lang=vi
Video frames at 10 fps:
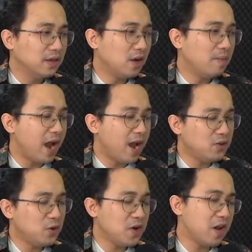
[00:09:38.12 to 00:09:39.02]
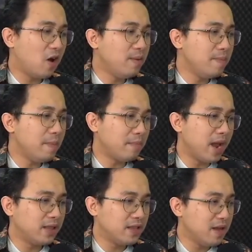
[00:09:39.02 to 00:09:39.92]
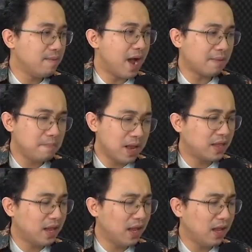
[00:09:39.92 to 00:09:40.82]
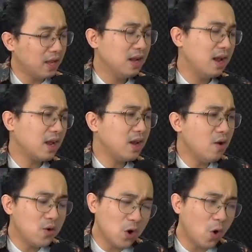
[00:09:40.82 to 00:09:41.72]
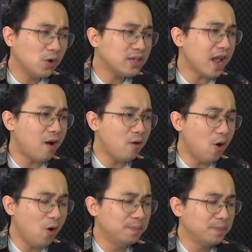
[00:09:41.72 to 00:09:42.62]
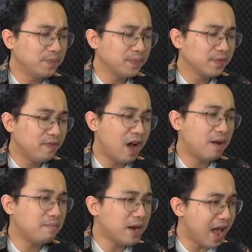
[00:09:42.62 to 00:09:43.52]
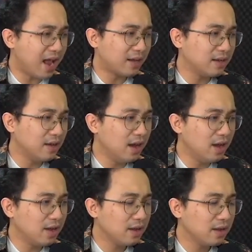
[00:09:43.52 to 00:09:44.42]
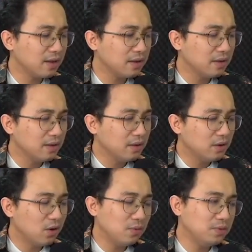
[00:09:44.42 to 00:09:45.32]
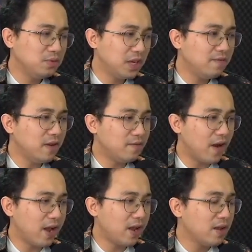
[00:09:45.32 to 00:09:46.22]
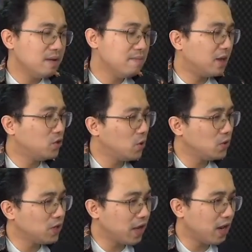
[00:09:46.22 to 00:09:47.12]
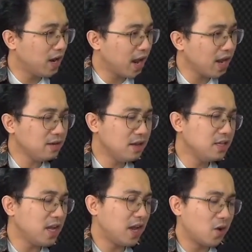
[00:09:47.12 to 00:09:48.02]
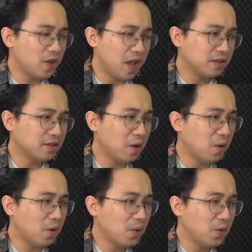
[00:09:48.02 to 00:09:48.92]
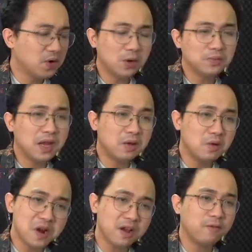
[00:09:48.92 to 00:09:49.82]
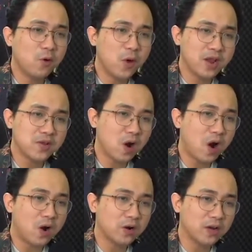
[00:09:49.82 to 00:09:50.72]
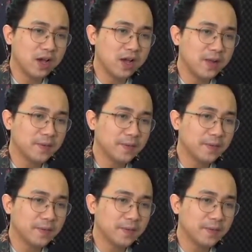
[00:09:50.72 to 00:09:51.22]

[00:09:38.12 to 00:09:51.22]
Cậu bé Chun ngày đó bị bạn bè thìa bạc miệt thị là cái đồ khố rách áo ôm và bắt nạt nữa. Cũng chính vì vậy mà Chun cực kỳ là ghét những đứa trẻ con nhà giàu, không thích luôn cả phụ huynh của họ nữa.